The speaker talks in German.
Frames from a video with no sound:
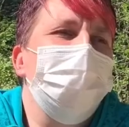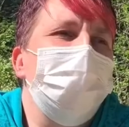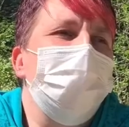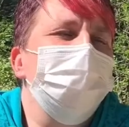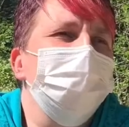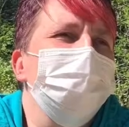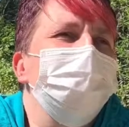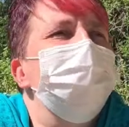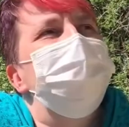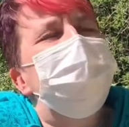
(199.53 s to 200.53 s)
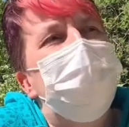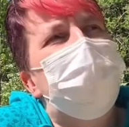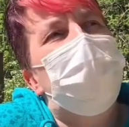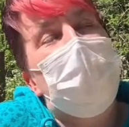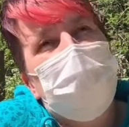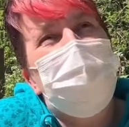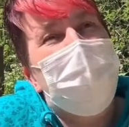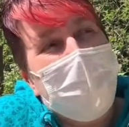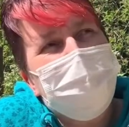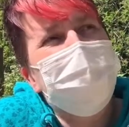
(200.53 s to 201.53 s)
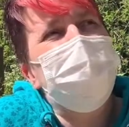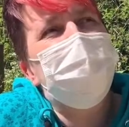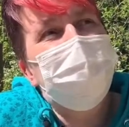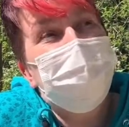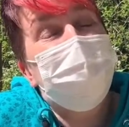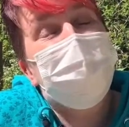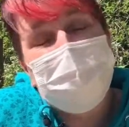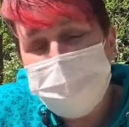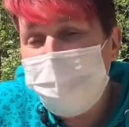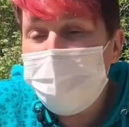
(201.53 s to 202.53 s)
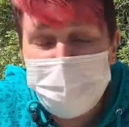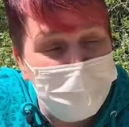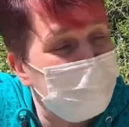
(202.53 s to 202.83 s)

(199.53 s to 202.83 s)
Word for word: Also fangen wir mal oben an. Ähm, mir gefällt auf